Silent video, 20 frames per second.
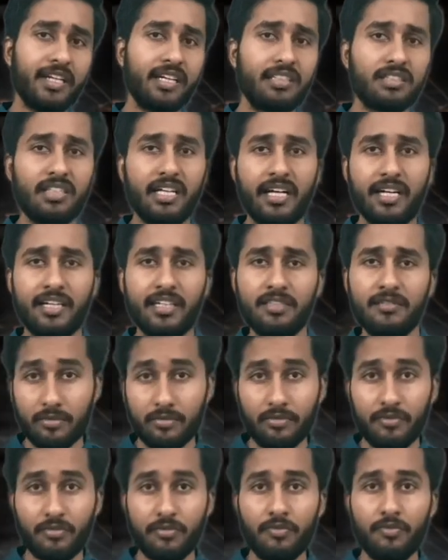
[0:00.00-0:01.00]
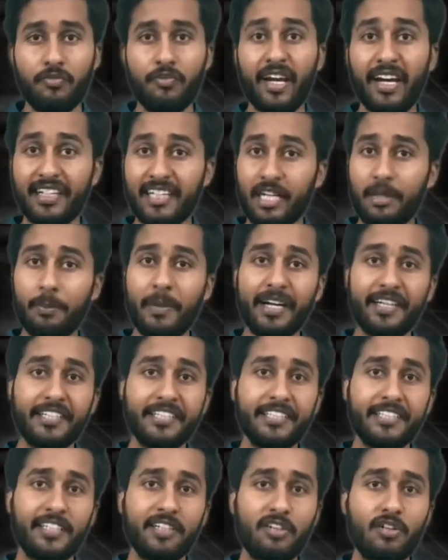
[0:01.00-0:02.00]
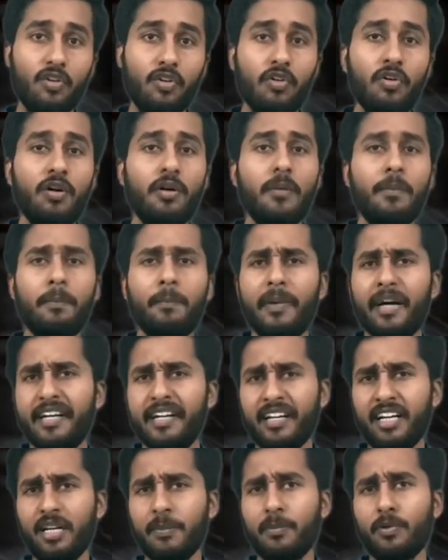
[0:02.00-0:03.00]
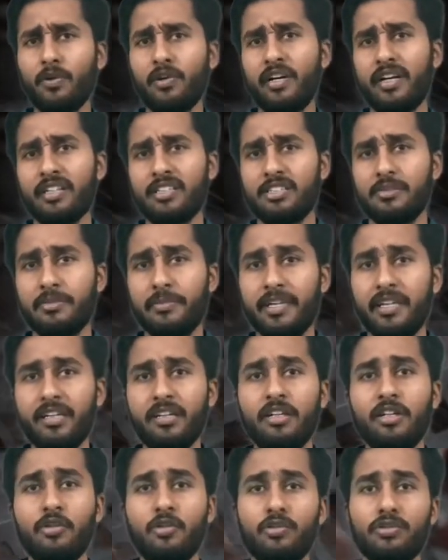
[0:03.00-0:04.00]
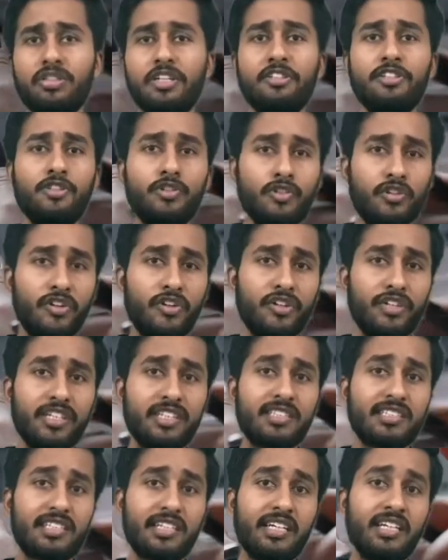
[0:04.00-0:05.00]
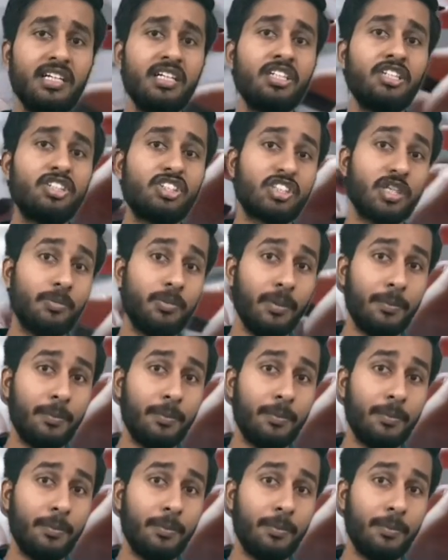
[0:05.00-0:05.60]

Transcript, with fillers: करता है फैटल मटेरियल को मेडिकल प्रोडक्ट्स में उसने न्यूक्लियोटिक्स के सभी